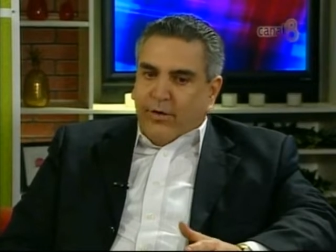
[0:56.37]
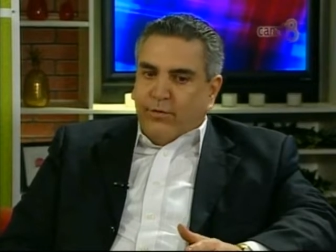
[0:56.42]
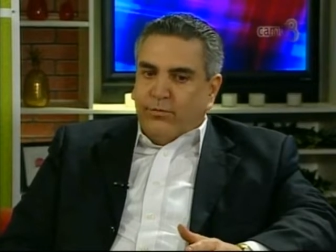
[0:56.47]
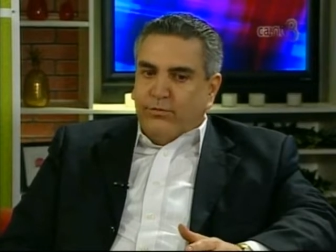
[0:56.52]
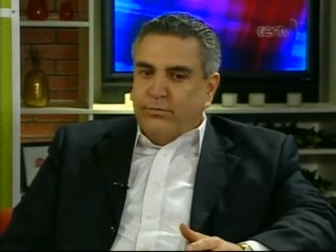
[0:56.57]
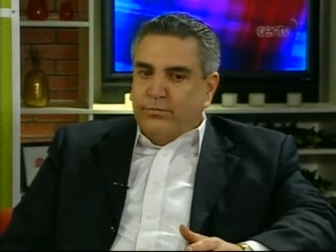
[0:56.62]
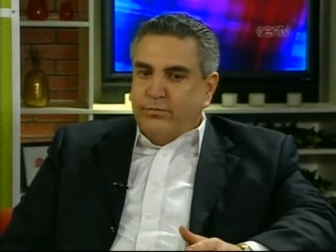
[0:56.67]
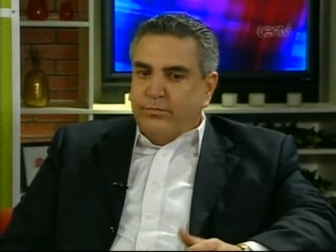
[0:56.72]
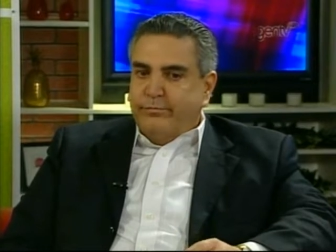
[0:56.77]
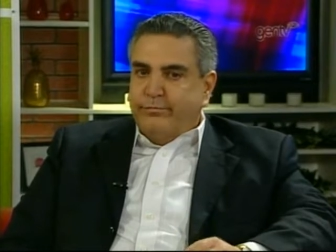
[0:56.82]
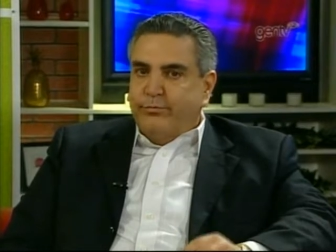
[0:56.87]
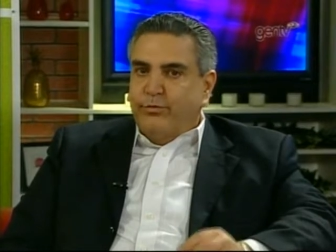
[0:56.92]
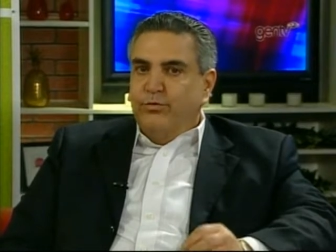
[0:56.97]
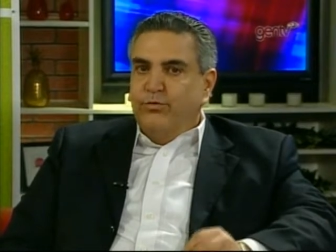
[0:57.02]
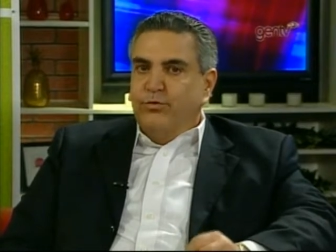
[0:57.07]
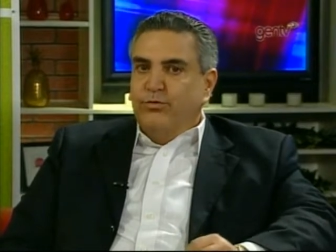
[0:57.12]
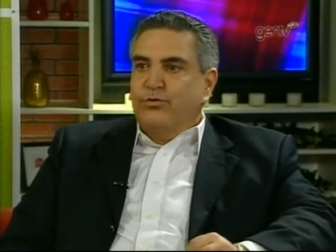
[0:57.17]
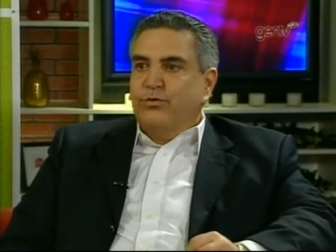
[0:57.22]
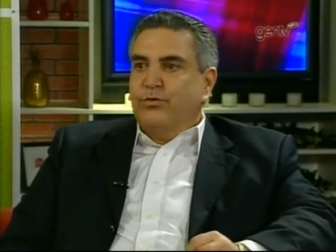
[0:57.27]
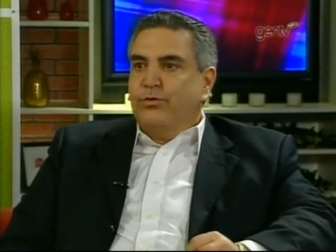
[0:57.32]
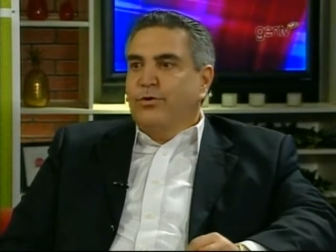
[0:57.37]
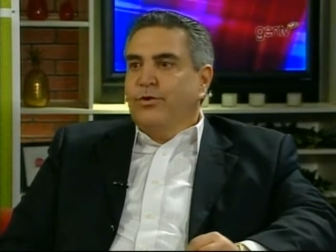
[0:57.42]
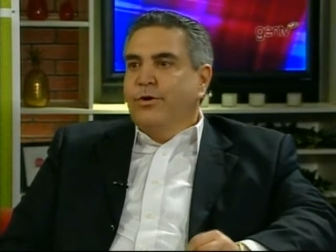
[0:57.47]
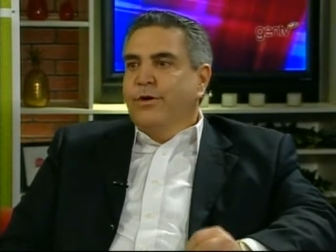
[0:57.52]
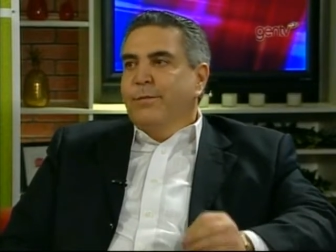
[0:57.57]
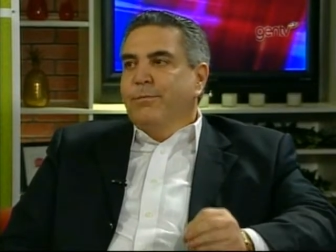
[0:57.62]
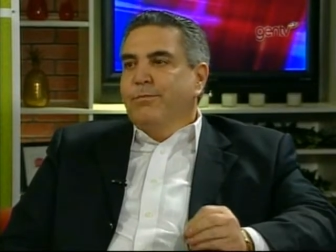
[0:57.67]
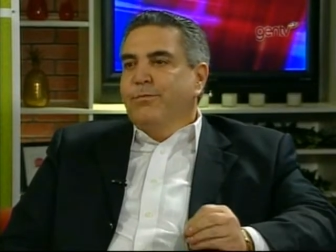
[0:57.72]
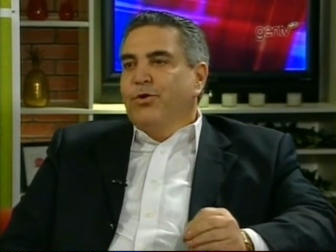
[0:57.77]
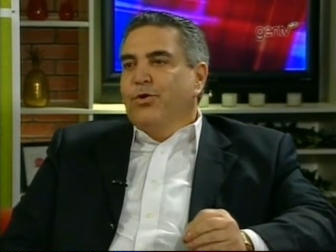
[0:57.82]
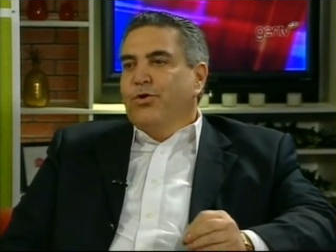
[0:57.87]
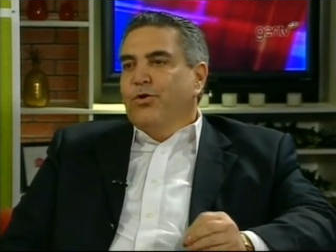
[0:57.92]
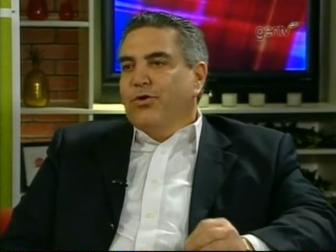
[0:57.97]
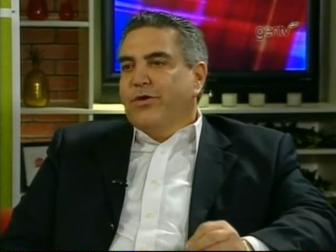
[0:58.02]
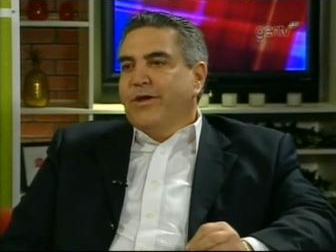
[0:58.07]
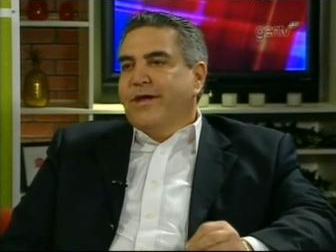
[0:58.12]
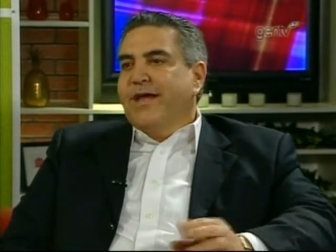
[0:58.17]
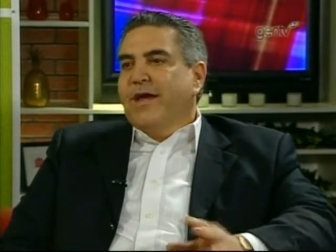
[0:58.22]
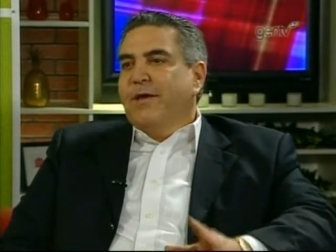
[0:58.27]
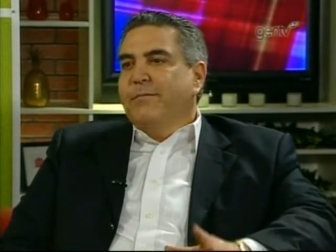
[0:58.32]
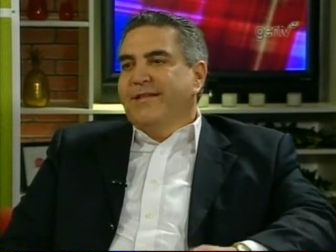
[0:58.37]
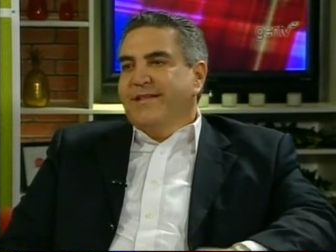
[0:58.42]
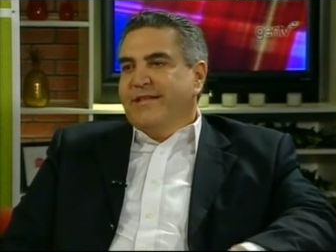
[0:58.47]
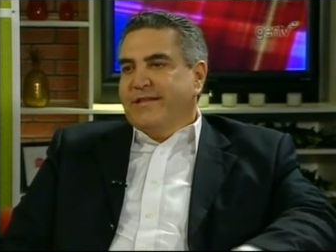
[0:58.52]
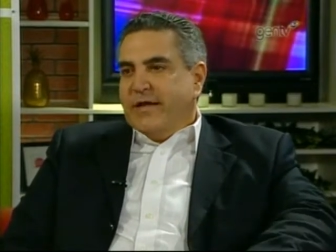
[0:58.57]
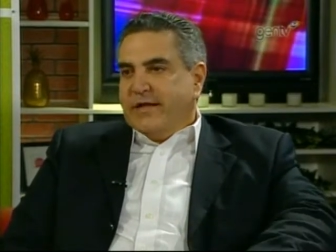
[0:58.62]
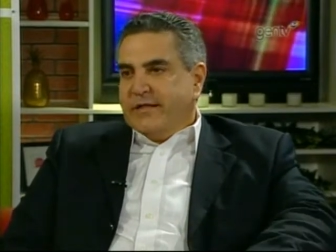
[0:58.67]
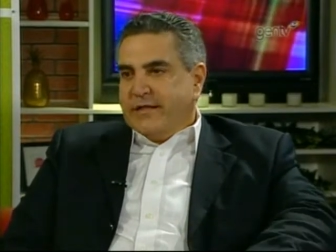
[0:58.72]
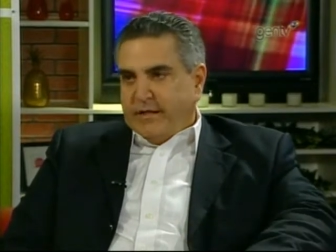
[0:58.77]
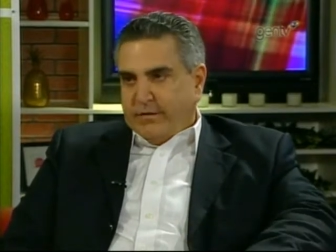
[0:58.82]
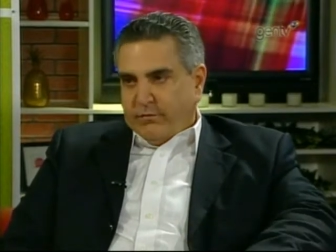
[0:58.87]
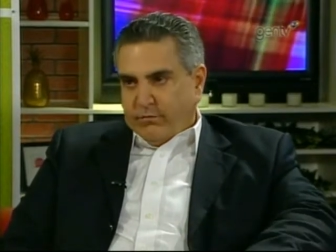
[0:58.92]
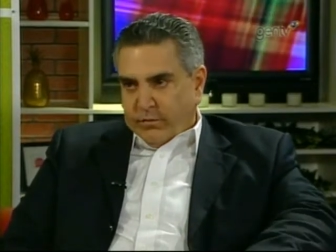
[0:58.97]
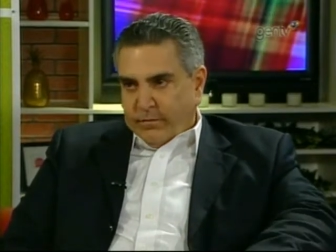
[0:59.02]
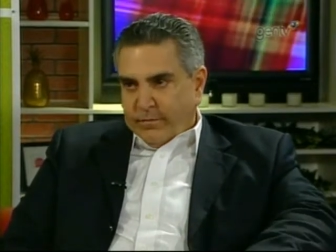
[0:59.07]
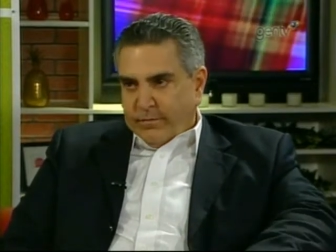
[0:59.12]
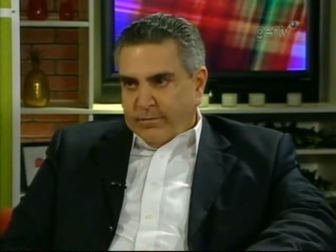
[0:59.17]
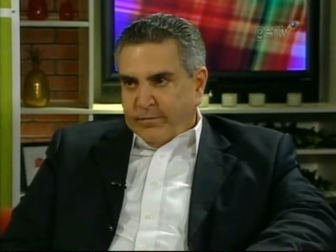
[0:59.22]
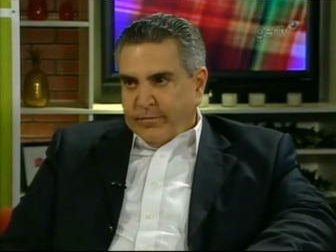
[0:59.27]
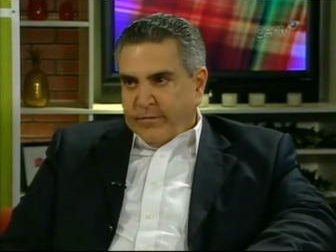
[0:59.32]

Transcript: a un punto biológicamente activo.